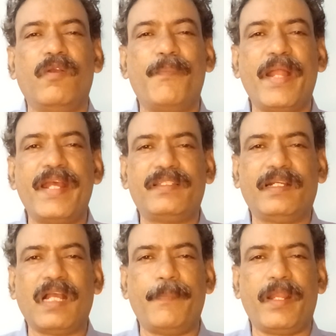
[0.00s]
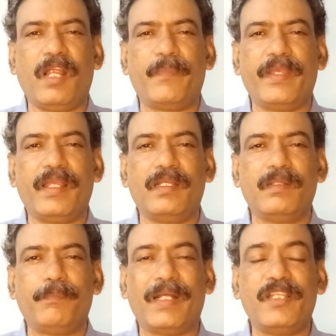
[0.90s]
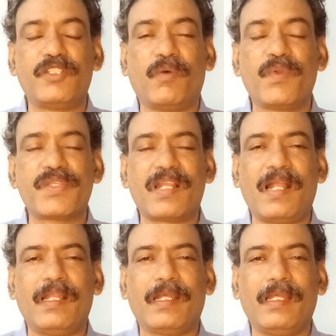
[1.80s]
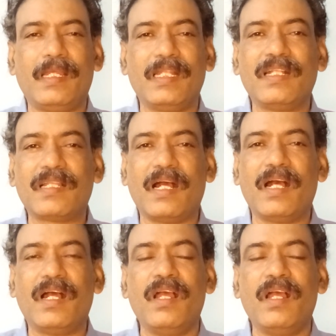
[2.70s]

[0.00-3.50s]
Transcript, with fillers: విపరీతంగా పెరిగిపోయాయి పది సంవత్సరాల కిందట